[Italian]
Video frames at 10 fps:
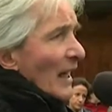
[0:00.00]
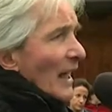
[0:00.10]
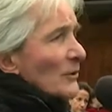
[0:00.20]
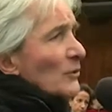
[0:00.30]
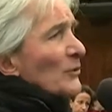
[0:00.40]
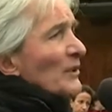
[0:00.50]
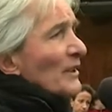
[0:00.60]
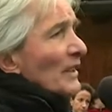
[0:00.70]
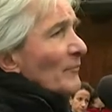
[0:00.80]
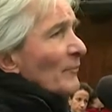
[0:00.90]
A
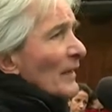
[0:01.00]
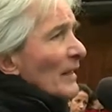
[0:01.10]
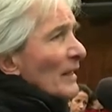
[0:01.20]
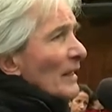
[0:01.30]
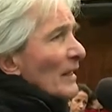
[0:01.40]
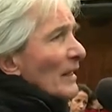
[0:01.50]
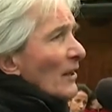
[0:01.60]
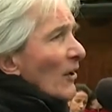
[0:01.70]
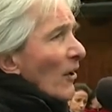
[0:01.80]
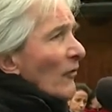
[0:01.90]
tutti,
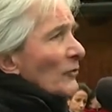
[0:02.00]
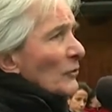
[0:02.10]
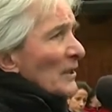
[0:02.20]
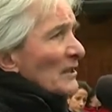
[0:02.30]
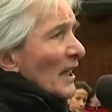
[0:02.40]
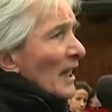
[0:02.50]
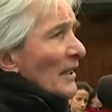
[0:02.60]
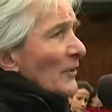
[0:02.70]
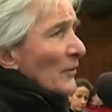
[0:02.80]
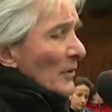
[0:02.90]
ovunque
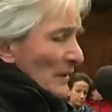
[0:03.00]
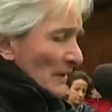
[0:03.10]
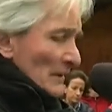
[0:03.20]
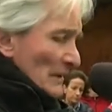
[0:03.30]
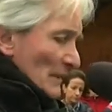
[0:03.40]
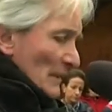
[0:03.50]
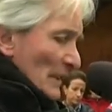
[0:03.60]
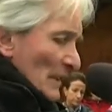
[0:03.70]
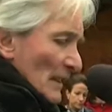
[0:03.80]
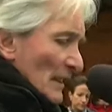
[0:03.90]
siano,
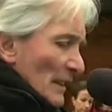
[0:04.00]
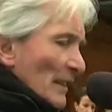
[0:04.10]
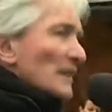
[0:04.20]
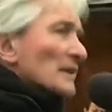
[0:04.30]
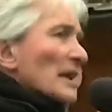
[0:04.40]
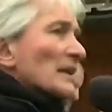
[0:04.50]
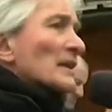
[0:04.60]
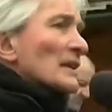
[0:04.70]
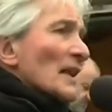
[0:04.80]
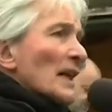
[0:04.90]
che le strade
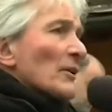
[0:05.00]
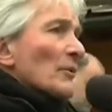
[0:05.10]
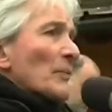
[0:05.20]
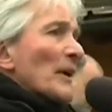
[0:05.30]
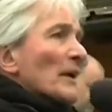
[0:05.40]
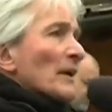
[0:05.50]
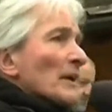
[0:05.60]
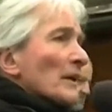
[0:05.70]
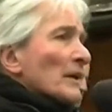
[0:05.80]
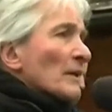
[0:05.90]
siano
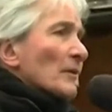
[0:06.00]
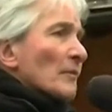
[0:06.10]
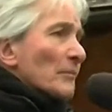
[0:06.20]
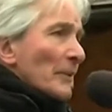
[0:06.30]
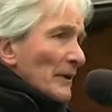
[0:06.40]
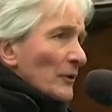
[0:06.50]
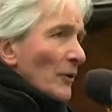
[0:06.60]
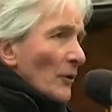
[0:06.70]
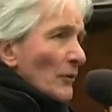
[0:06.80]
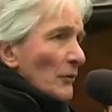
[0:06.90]
belle per
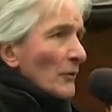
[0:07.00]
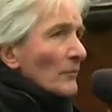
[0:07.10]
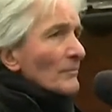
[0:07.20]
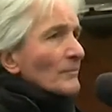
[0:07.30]
loro.